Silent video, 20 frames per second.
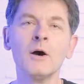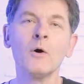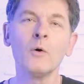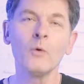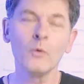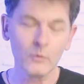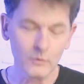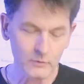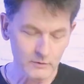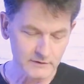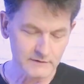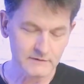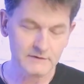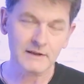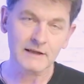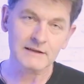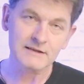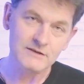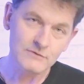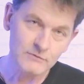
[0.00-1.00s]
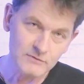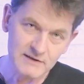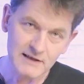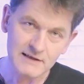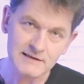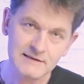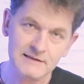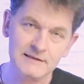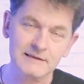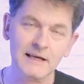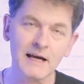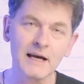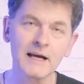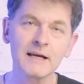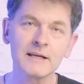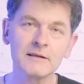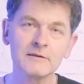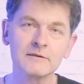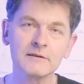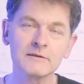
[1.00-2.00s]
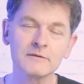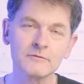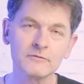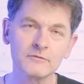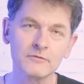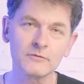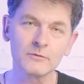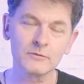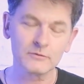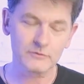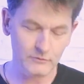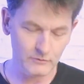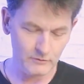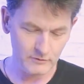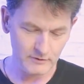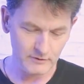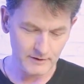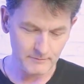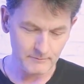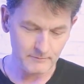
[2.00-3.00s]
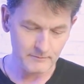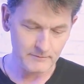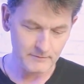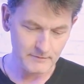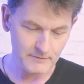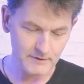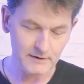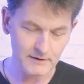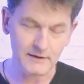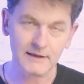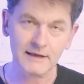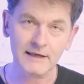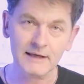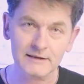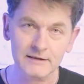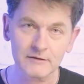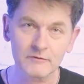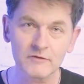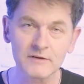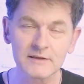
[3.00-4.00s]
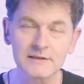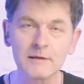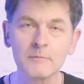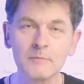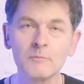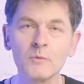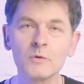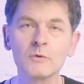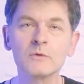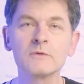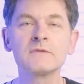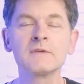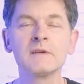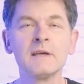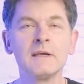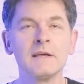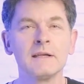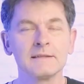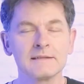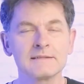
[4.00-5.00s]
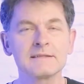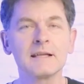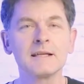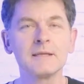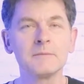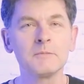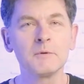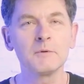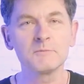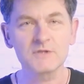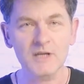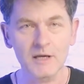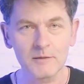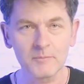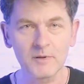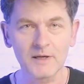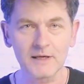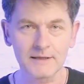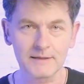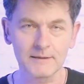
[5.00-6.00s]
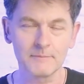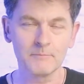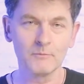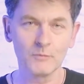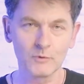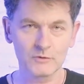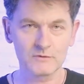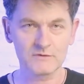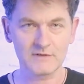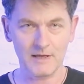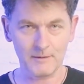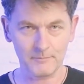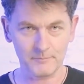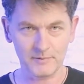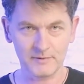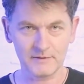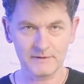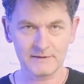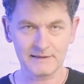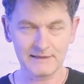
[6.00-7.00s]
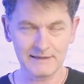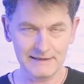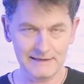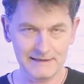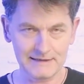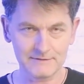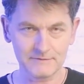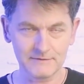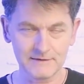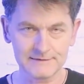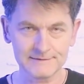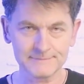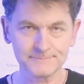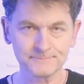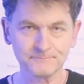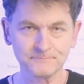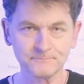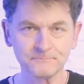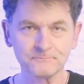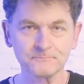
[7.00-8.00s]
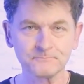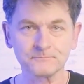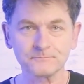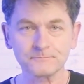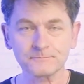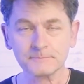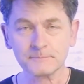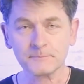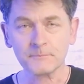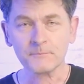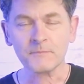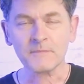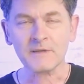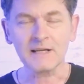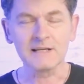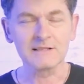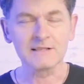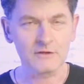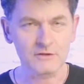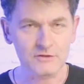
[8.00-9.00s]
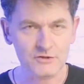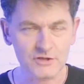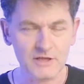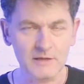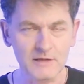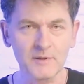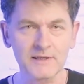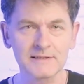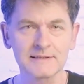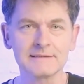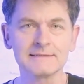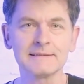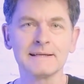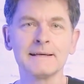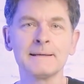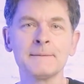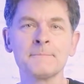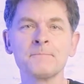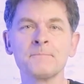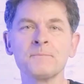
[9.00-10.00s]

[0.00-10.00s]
Und dann zusätzlich ein äh, Foto im äh, Kreativfiltermodus, das dann eben im JPEG-Modus abgelegt wird, also als JPEG-Datei.